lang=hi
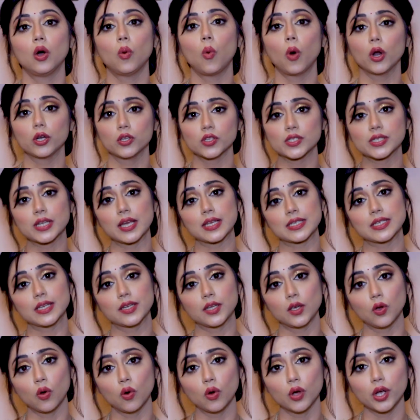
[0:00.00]
वाटर
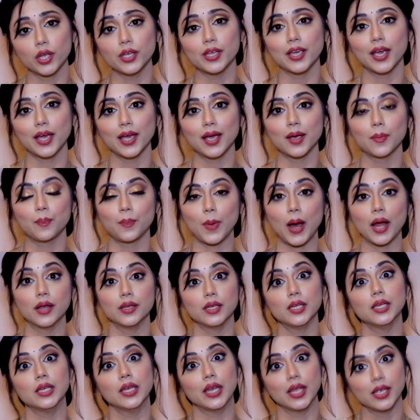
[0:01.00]
स्कैसिटी हो गई है
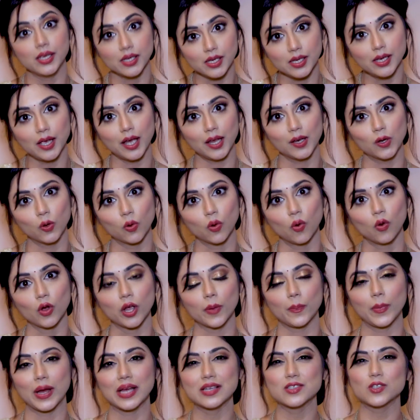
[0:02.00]
पानी नहीं है लोगों
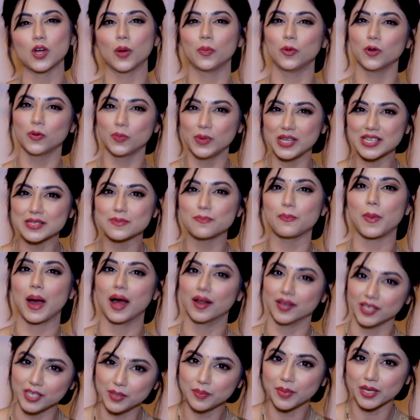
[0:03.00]
के पास तो आप लोग प्लीज़
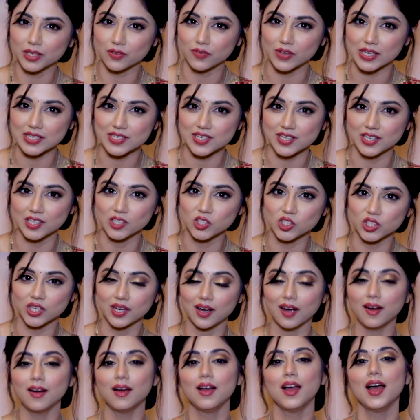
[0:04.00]
पानी मत वेस्ट
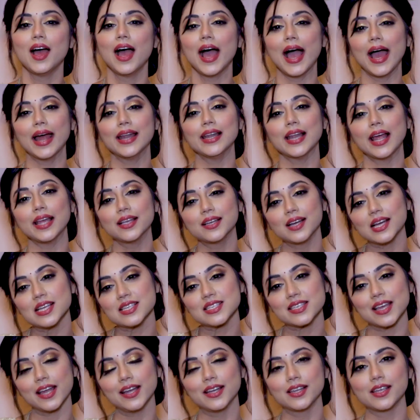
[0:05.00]
कीजिएगा एंड लाइक आई
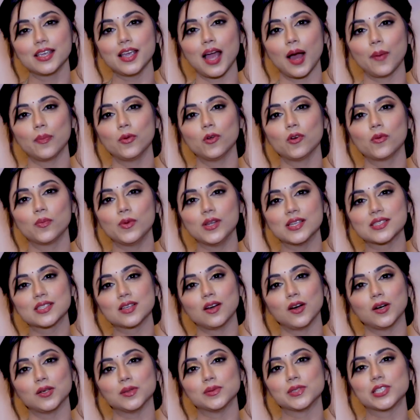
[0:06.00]
सेड कि आप लोग
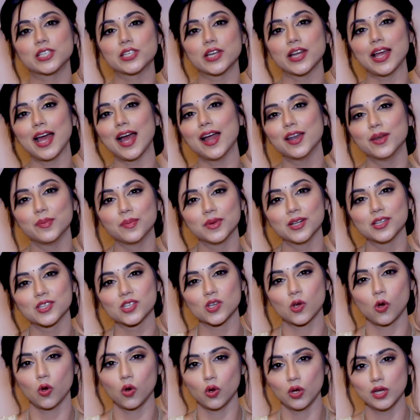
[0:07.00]
प्लीज़ स्टे
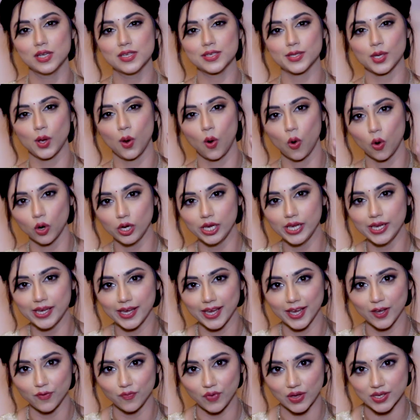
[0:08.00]
एनिमल्स को इस होली
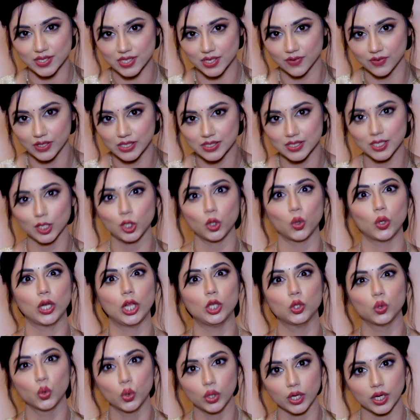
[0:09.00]
के फेस्टिवल से
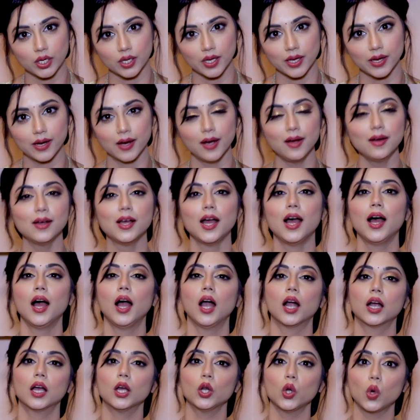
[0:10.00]
थोड़ा दूर रखिएगा
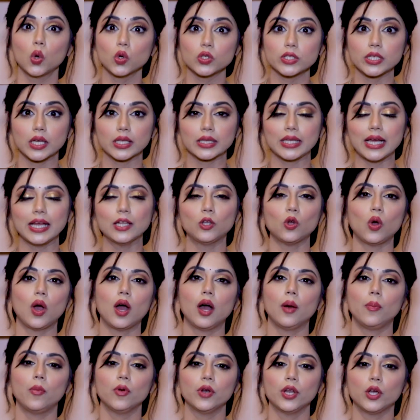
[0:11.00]
अगर हो सकता है तो
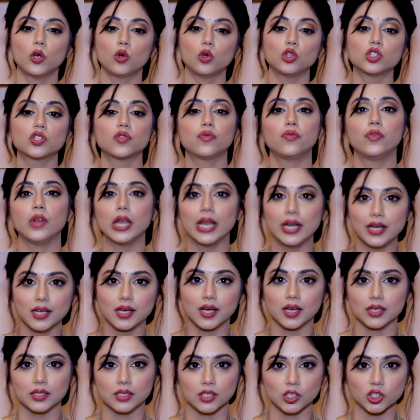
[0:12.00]
आप उन्हें कुछ फीड
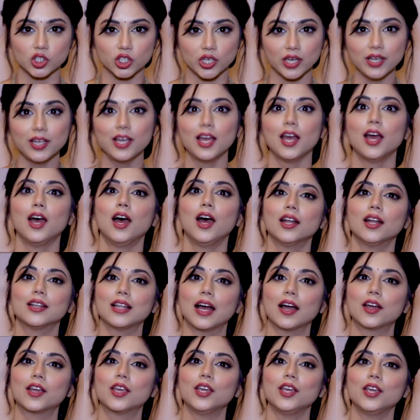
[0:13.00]
कर दीजिए
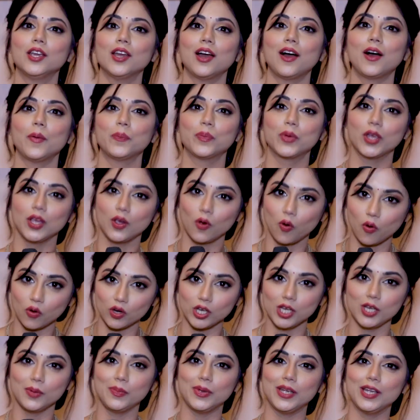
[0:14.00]
ताकि आपकी
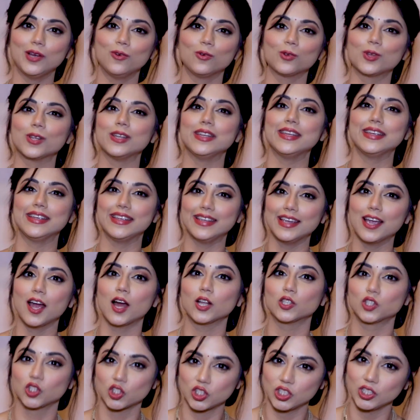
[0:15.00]
होली भी उतनी ही
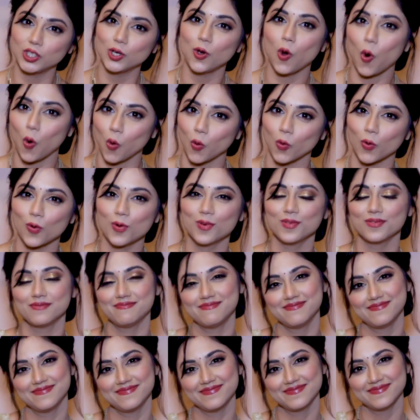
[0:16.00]
अच्छी हो
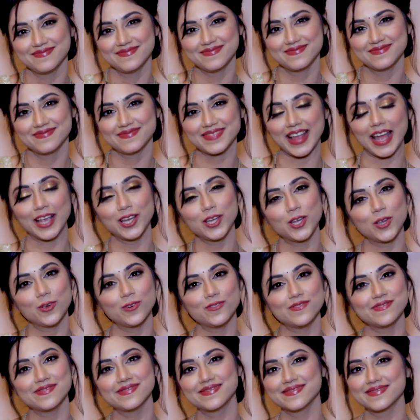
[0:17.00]
थैंक
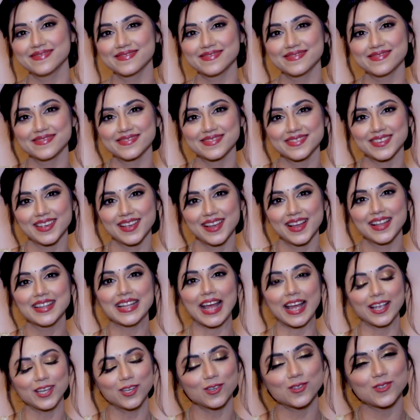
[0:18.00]
यू
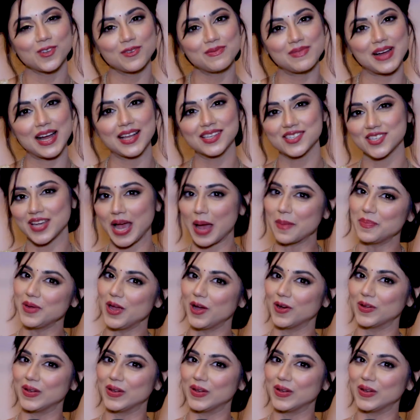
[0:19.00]
थैंक यू सो मच हैप्पी